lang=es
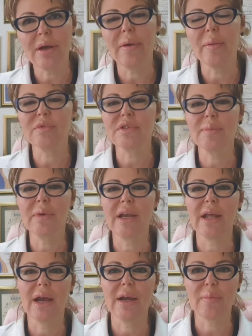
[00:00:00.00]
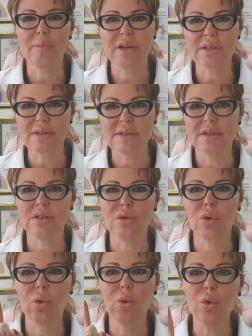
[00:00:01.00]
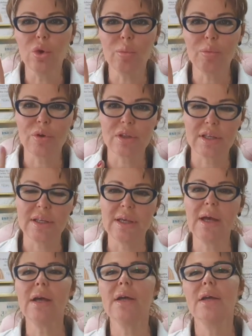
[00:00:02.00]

Vamos a manejar el parchecito uno por día.